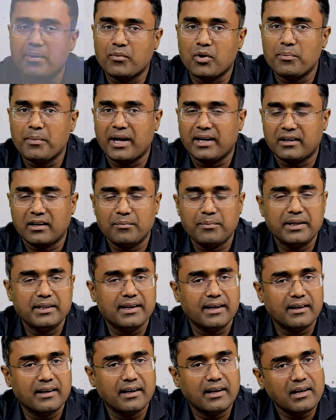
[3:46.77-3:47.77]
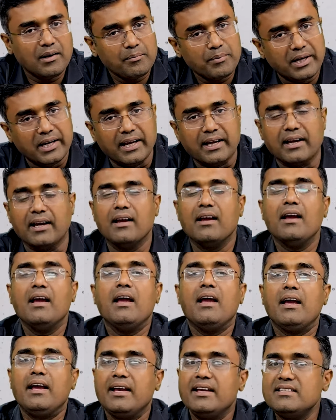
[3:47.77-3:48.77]
में आपको मार्केट में देखने के लिए मिलेंगे
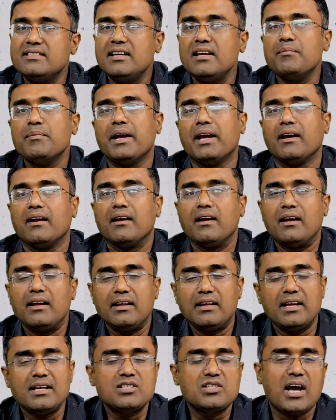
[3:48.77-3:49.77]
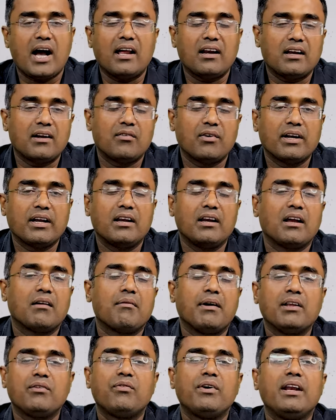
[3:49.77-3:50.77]
इसी में ये चार कवर करने के
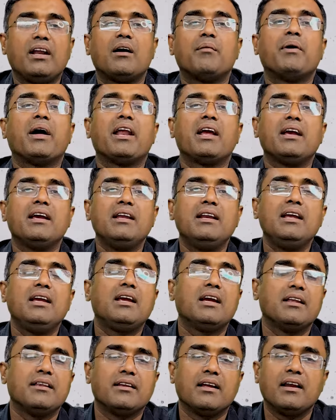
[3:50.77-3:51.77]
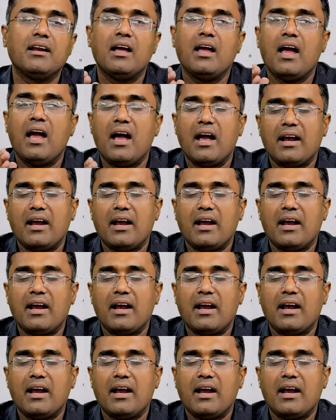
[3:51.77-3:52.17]
बाद फिर हमारा इन्हीं के अंदर